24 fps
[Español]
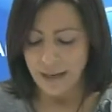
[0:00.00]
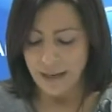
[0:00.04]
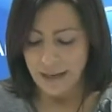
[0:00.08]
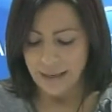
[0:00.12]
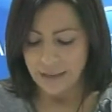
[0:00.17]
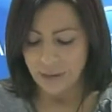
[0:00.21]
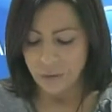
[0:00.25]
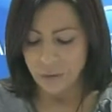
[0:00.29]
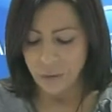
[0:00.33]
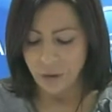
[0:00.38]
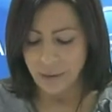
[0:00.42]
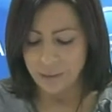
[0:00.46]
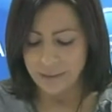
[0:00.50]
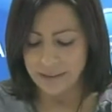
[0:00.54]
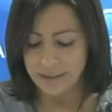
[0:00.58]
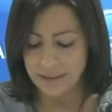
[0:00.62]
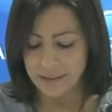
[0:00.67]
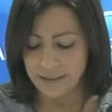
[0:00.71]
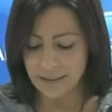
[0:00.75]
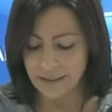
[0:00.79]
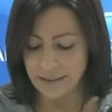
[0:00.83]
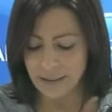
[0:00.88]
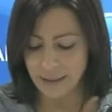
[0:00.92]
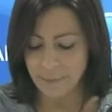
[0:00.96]
Actualmente
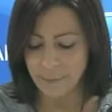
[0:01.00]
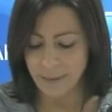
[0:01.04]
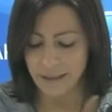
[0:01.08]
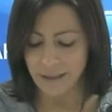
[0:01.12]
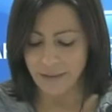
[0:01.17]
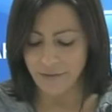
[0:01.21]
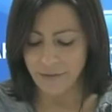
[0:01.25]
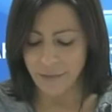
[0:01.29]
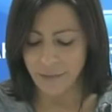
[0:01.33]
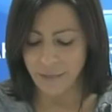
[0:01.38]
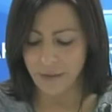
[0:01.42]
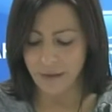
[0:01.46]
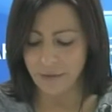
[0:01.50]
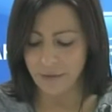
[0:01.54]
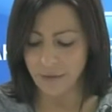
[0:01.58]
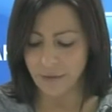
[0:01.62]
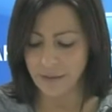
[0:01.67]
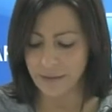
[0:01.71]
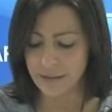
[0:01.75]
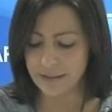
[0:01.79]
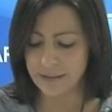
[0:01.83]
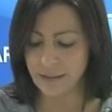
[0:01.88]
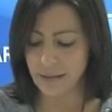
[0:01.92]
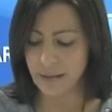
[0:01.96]
se están beneficiando
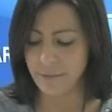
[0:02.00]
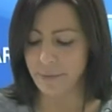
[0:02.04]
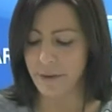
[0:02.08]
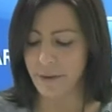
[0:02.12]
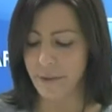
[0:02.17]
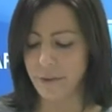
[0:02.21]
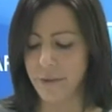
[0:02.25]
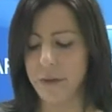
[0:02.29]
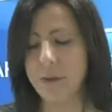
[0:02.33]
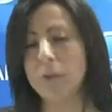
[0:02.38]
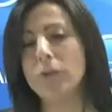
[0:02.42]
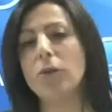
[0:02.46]
del servicio